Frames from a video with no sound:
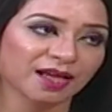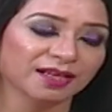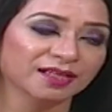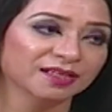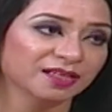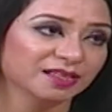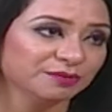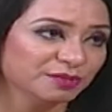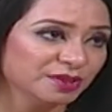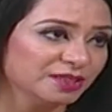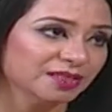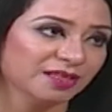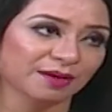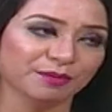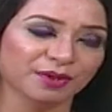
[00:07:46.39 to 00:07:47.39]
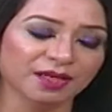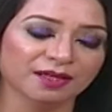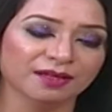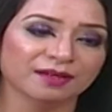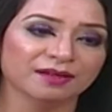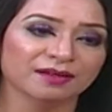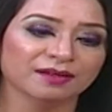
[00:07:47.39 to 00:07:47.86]
কালিনারি বিডি নামে
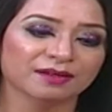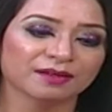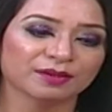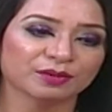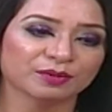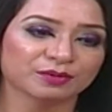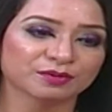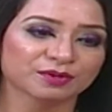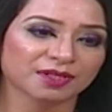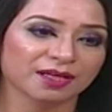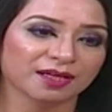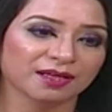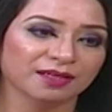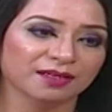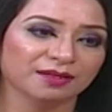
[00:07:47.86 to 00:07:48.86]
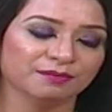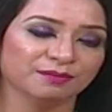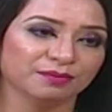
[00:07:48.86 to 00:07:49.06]
তো সেখানে